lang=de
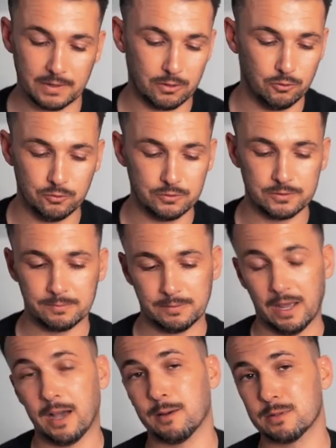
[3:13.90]
und
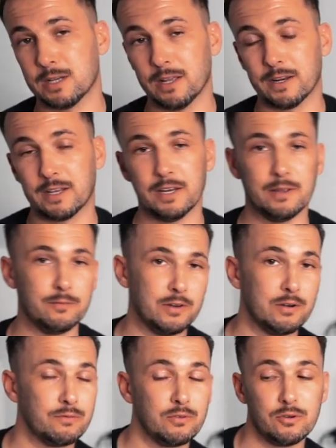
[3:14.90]
da habe ich leider keine
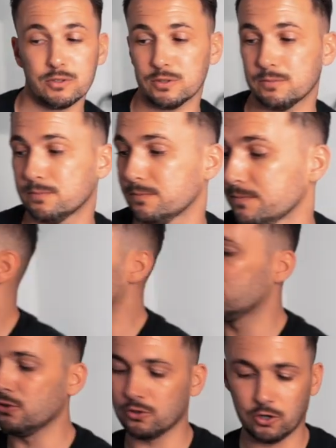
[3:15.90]
Empfehlung für euch.
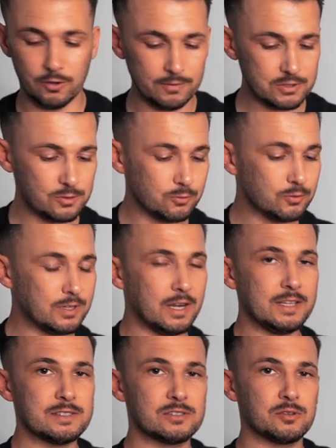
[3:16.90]
So, kommen wir zu guter
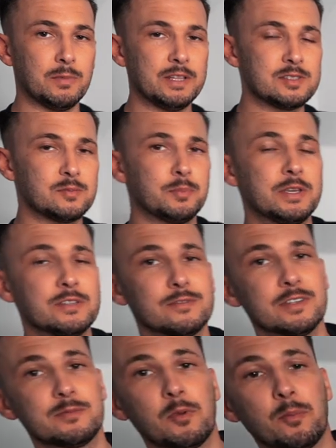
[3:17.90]
Letzt zum letzten Piece,
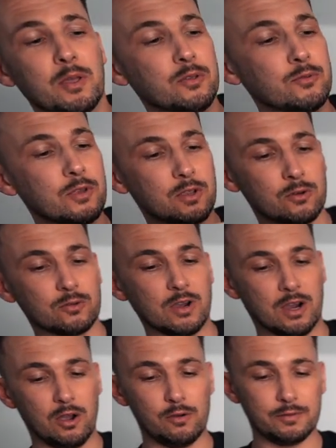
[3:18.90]
was ich mir bei Uniqlo
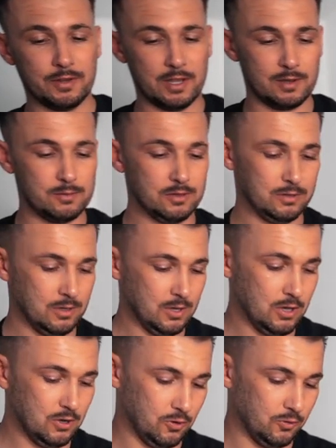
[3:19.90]
gekauft habe.
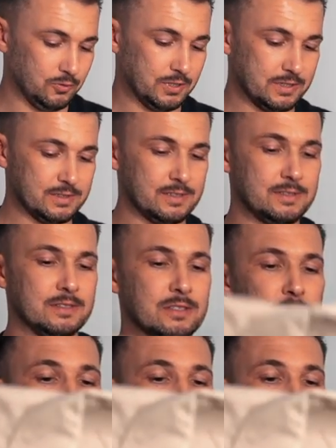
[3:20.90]
Und das ist ein